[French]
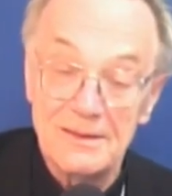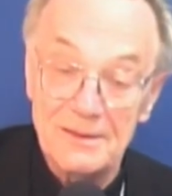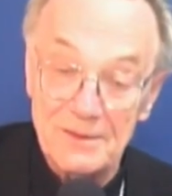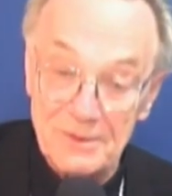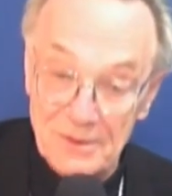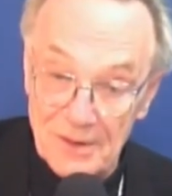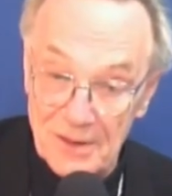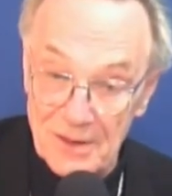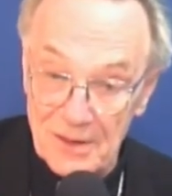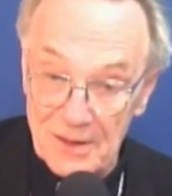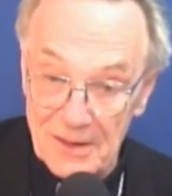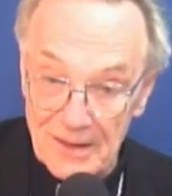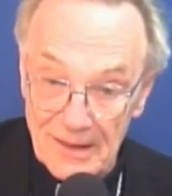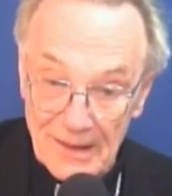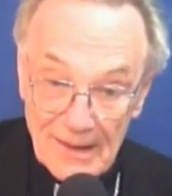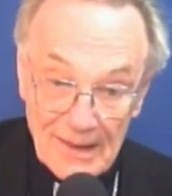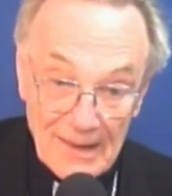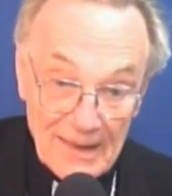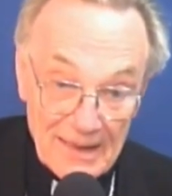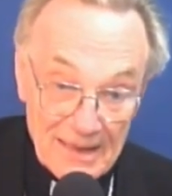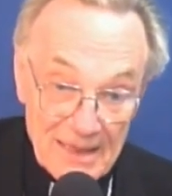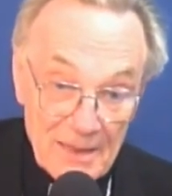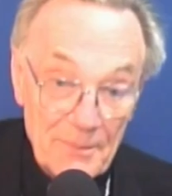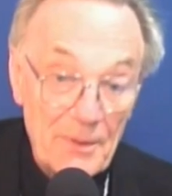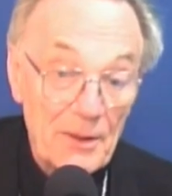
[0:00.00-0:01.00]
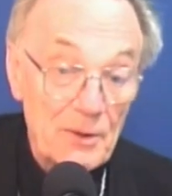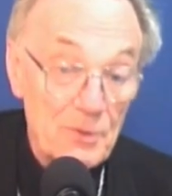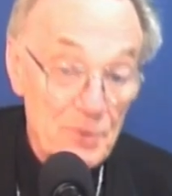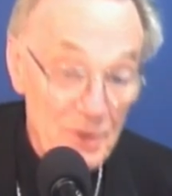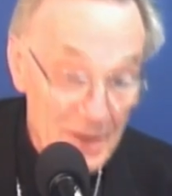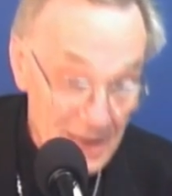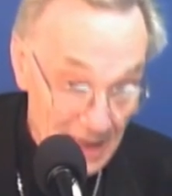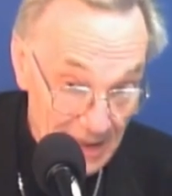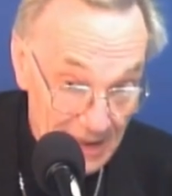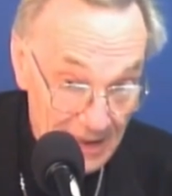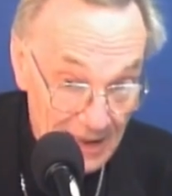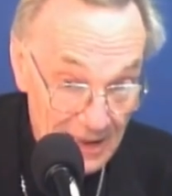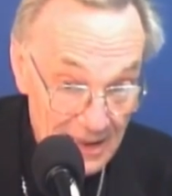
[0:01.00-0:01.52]
donc euh, c'est pas du
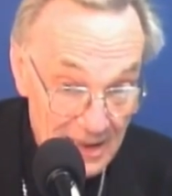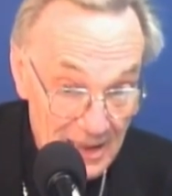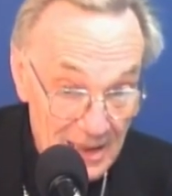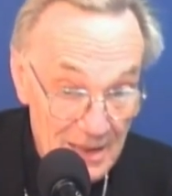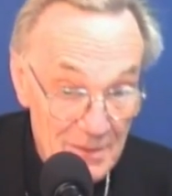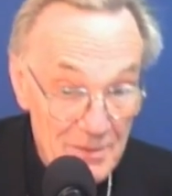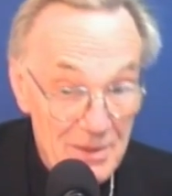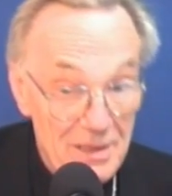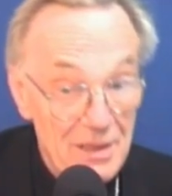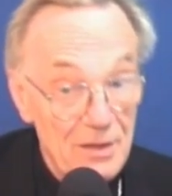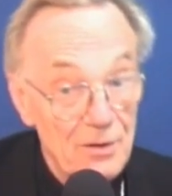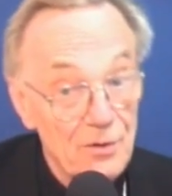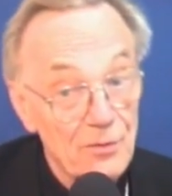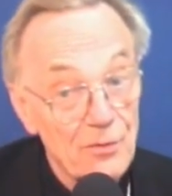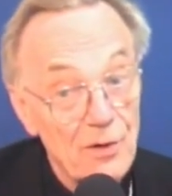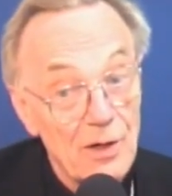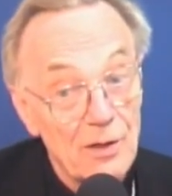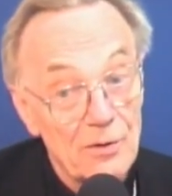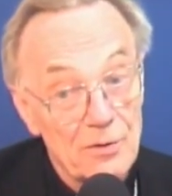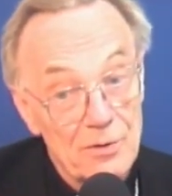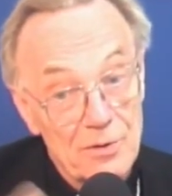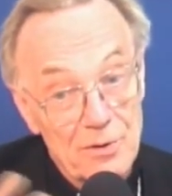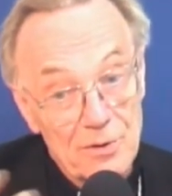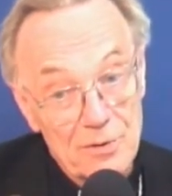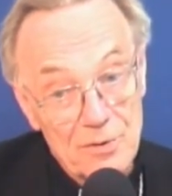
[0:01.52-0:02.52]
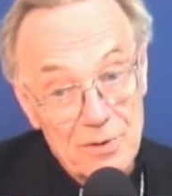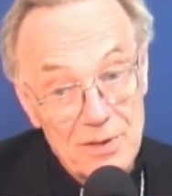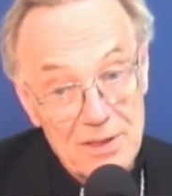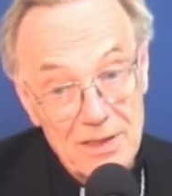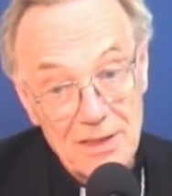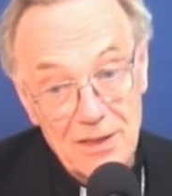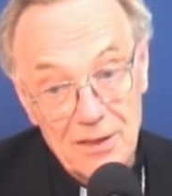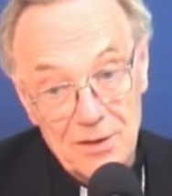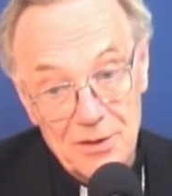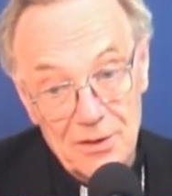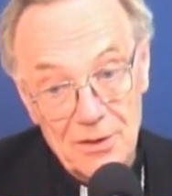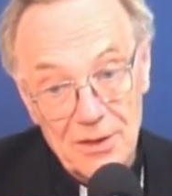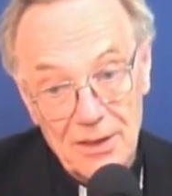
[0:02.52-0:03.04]
syncrétisme, c'est de voir
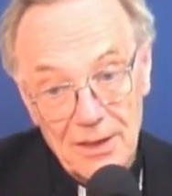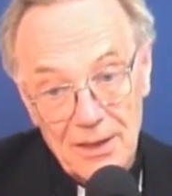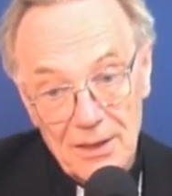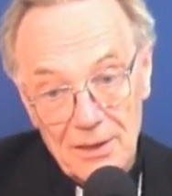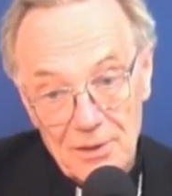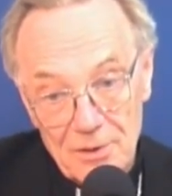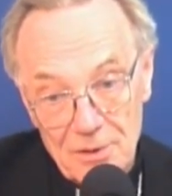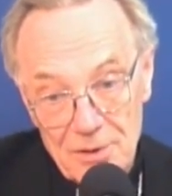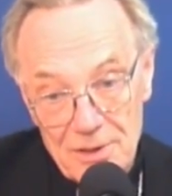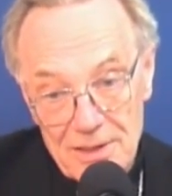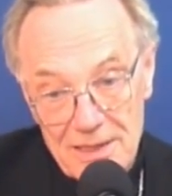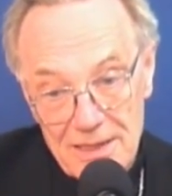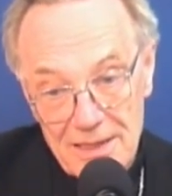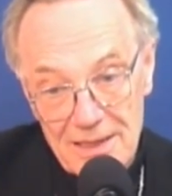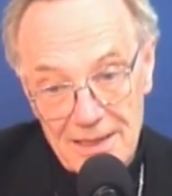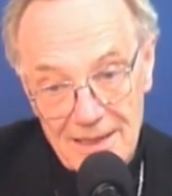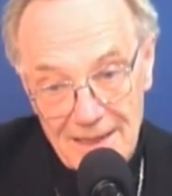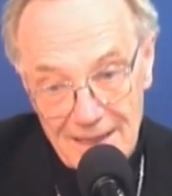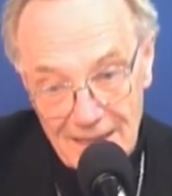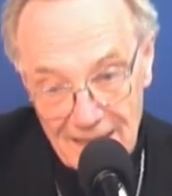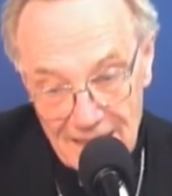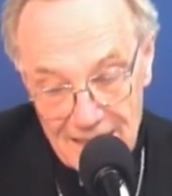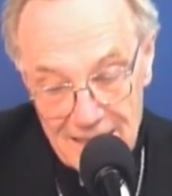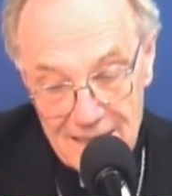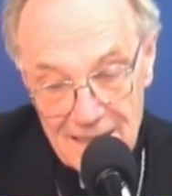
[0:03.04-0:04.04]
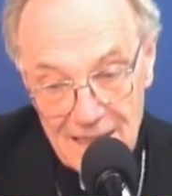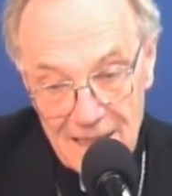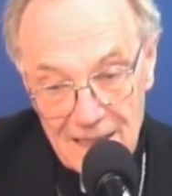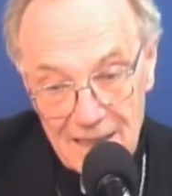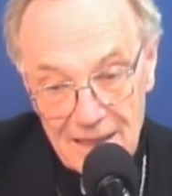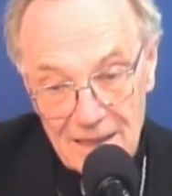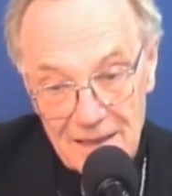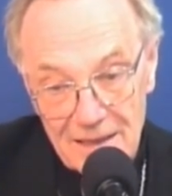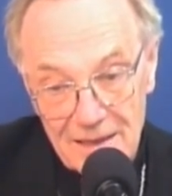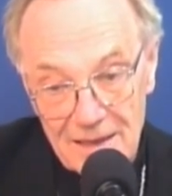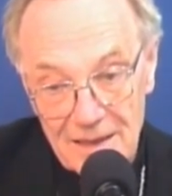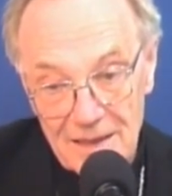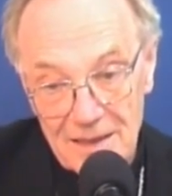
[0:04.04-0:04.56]
aussi que le signe
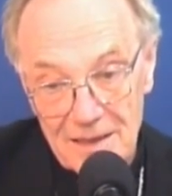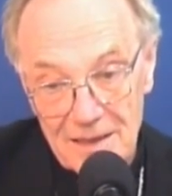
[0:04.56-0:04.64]
chrétien,